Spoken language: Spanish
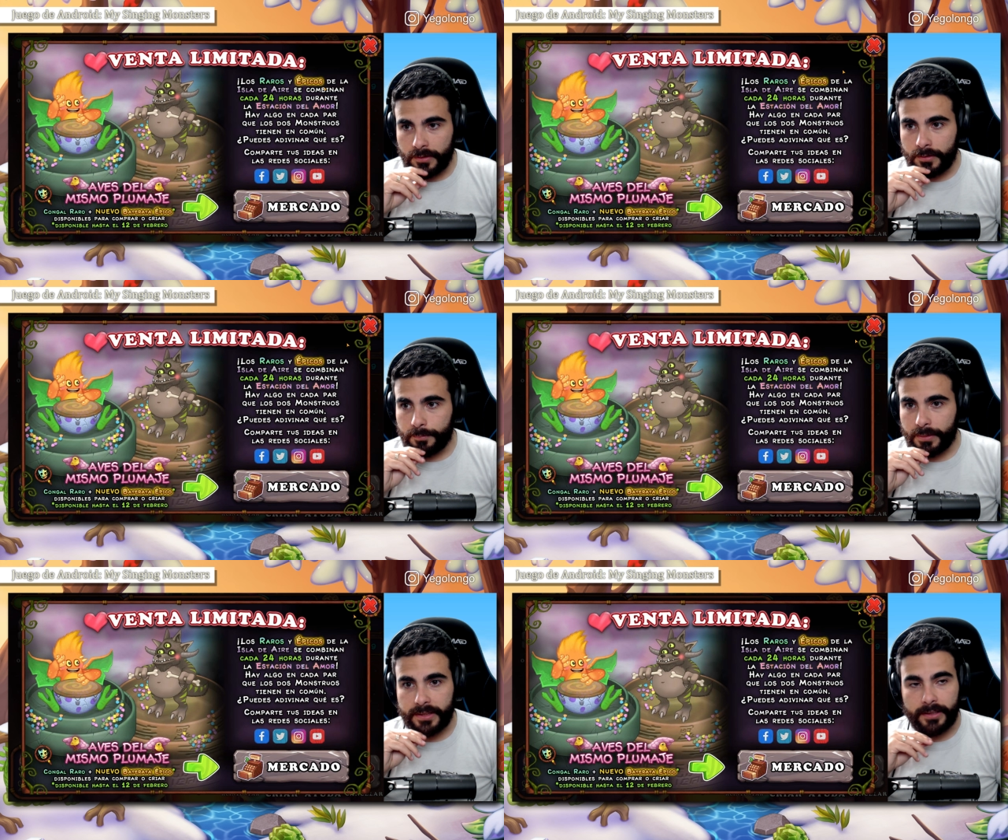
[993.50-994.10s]

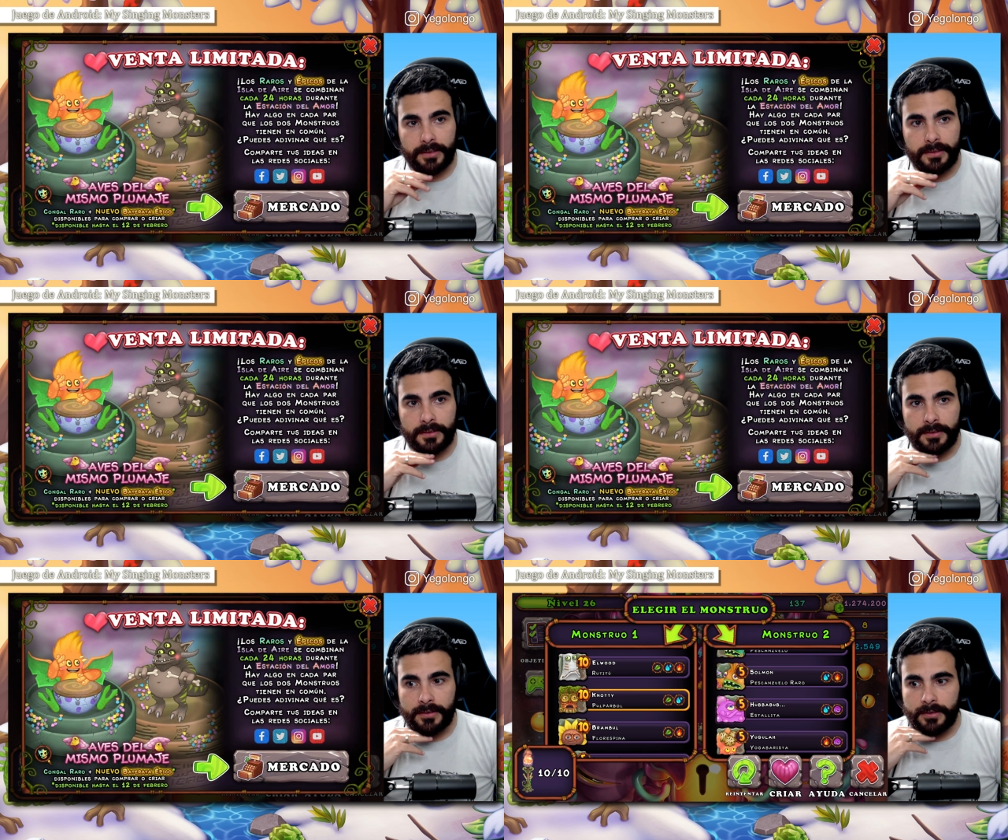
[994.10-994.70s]
Espérate.
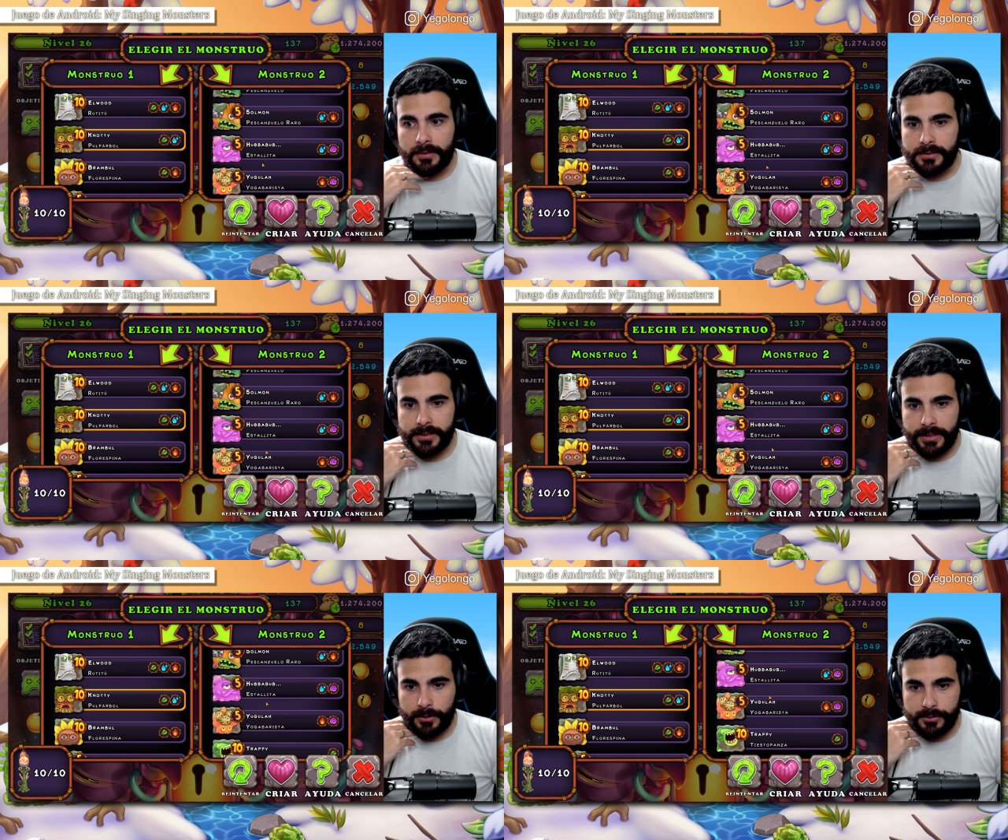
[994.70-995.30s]

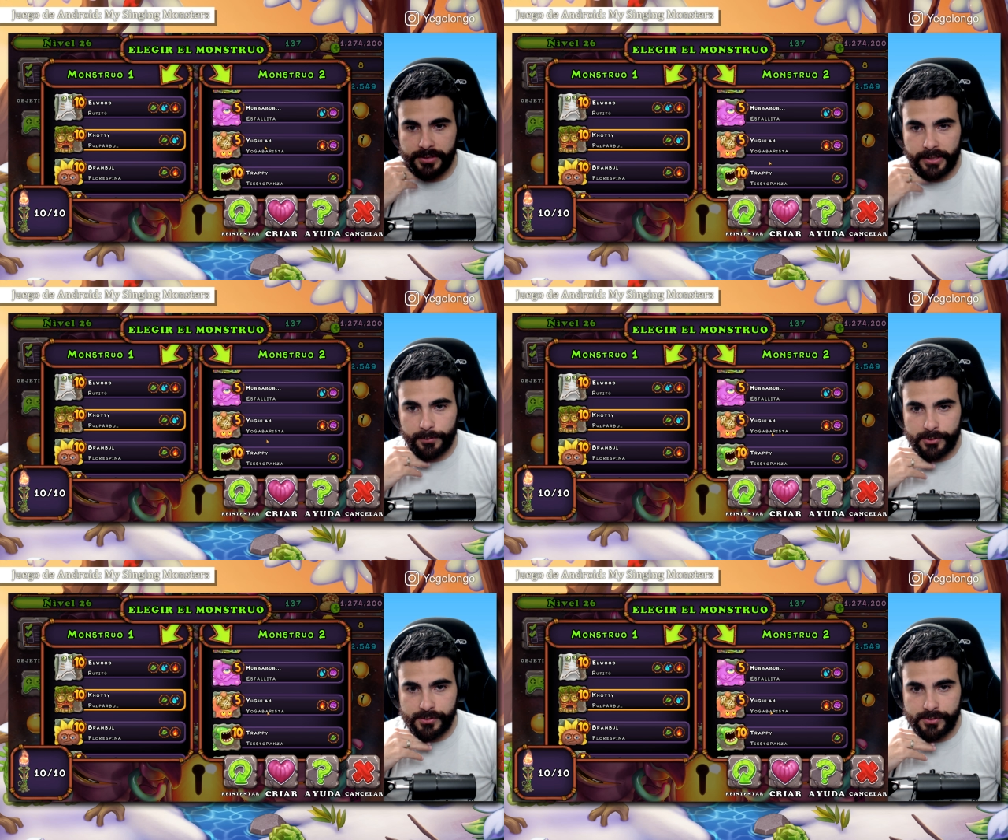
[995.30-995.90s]
Sí, ya lo
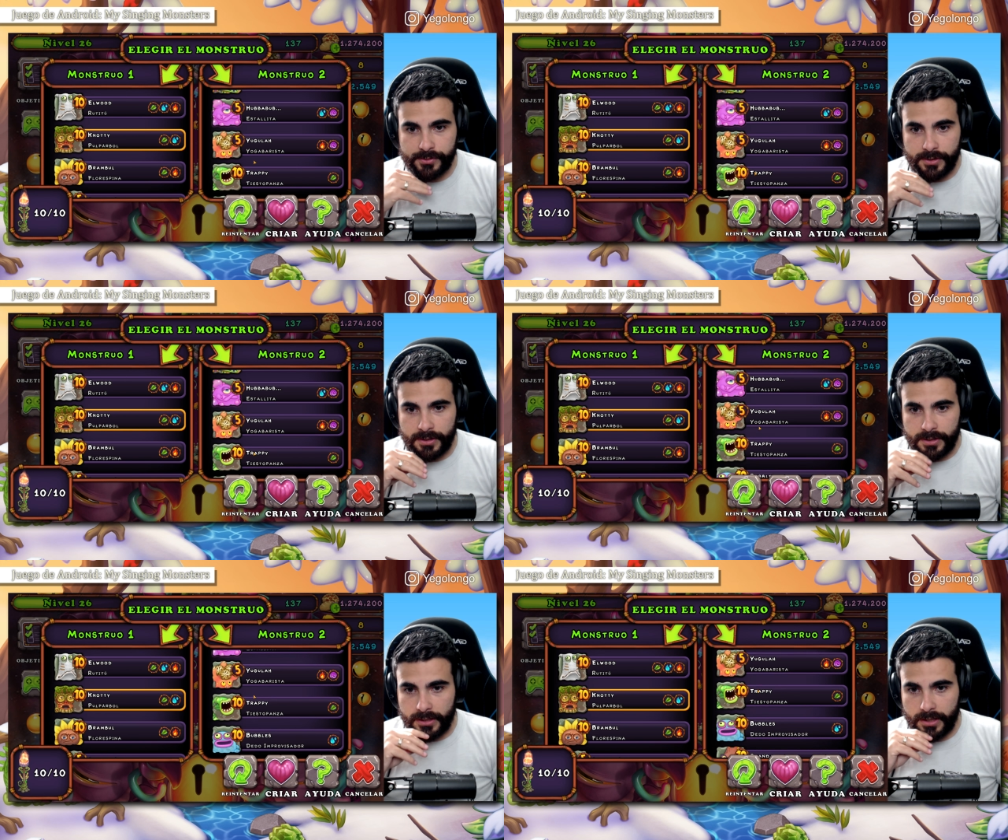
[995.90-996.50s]
conseguimos.
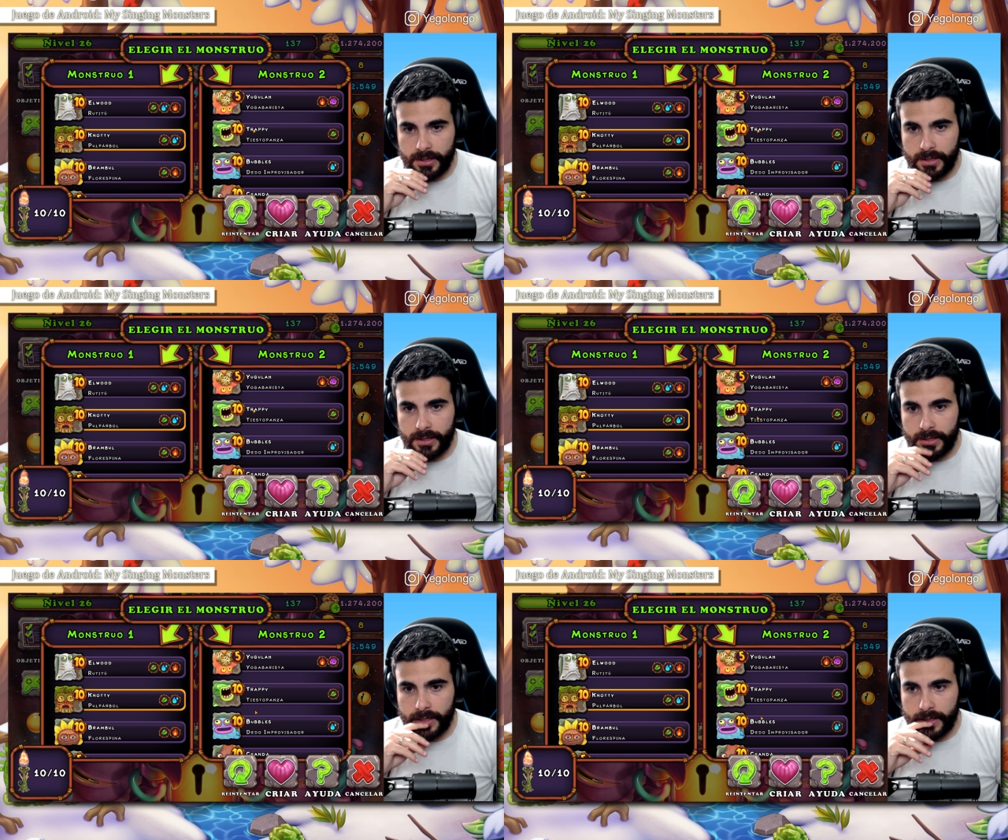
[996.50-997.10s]

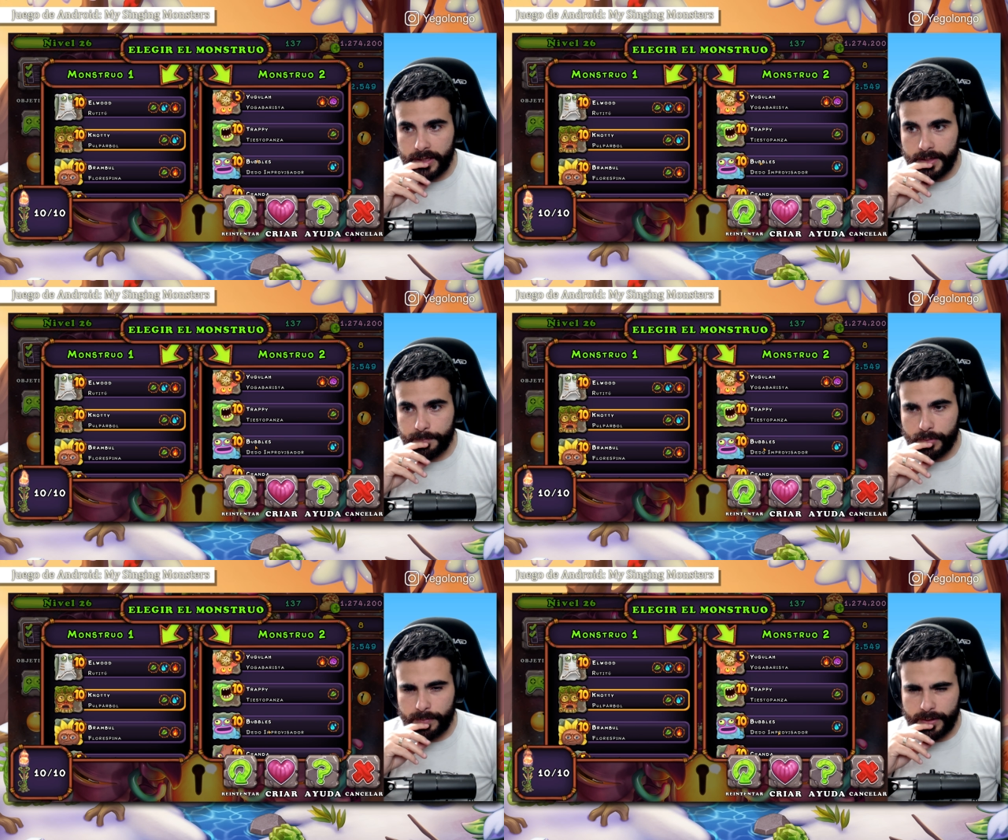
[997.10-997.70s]
Y...
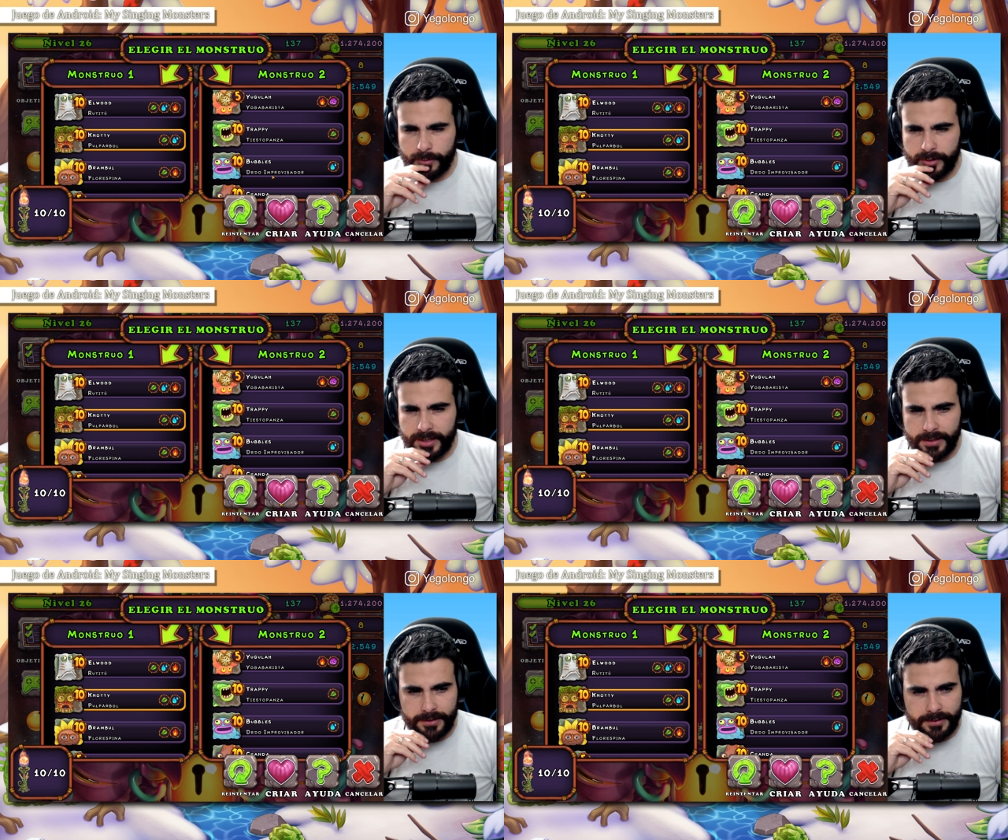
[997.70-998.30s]
pulparbol y
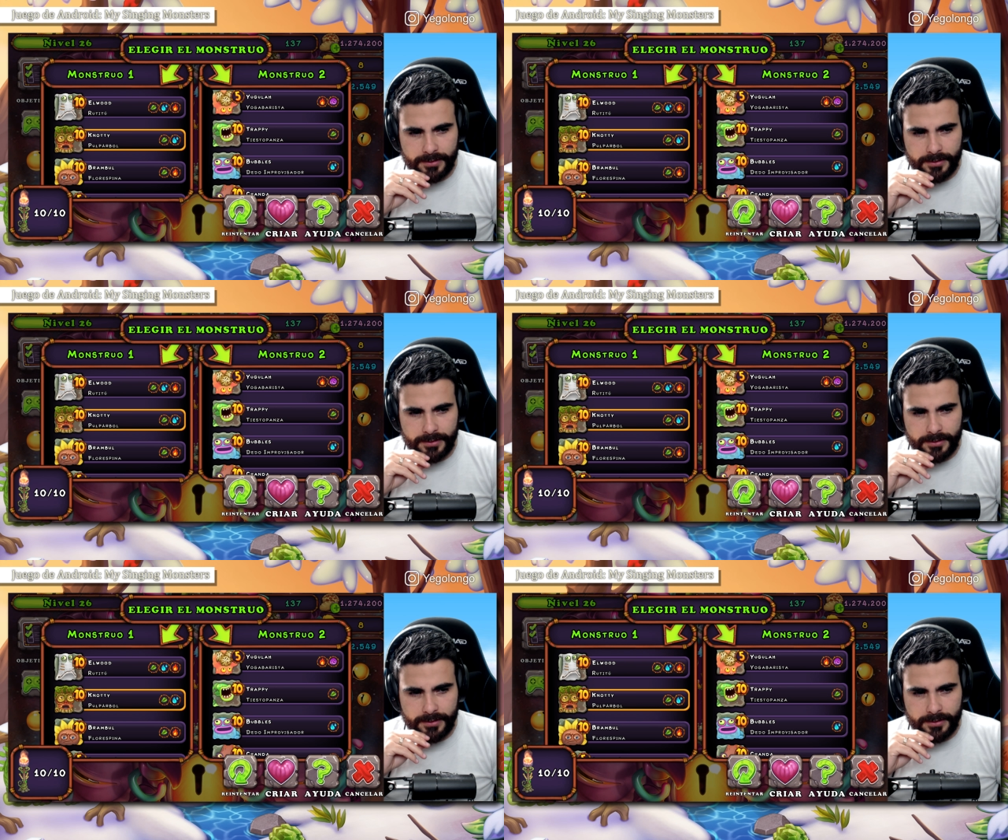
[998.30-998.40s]
quién?